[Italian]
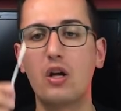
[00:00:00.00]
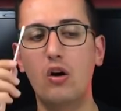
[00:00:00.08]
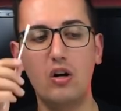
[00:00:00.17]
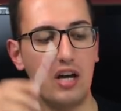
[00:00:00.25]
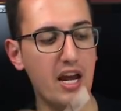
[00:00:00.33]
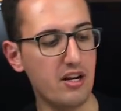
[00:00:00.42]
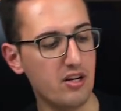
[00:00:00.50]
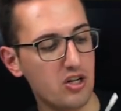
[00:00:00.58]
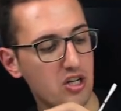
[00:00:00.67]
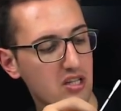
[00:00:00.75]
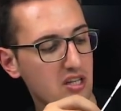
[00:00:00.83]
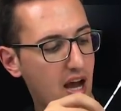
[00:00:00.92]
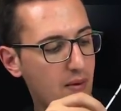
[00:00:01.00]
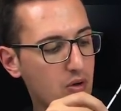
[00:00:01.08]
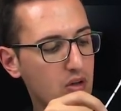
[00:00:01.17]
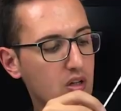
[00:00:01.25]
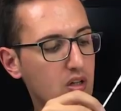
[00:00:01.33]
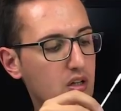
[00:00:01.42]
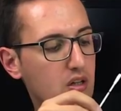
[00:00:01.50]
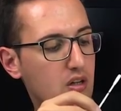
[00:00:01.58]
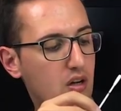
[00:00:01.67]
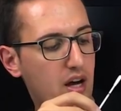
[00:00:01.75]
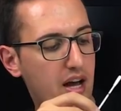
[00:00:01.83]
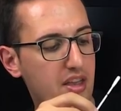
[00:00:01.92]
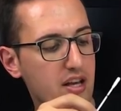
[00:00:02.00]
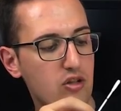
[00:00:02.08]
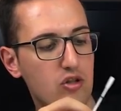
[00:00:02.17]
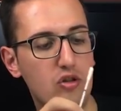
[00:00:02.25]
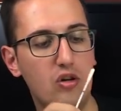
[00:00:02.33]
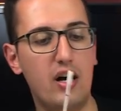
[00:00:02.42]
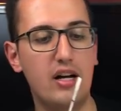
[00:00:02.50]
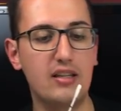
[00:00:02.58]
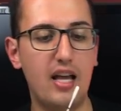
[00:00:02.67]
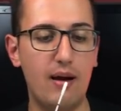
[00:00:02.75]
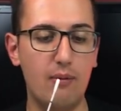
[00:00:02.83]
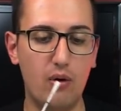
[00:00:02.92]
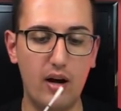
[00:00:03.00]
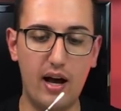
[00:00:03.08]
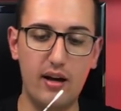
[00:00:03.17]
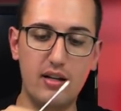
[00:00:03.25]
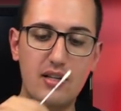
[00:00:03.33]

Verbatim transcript: Ok, ci siamo. Adesso andiamo a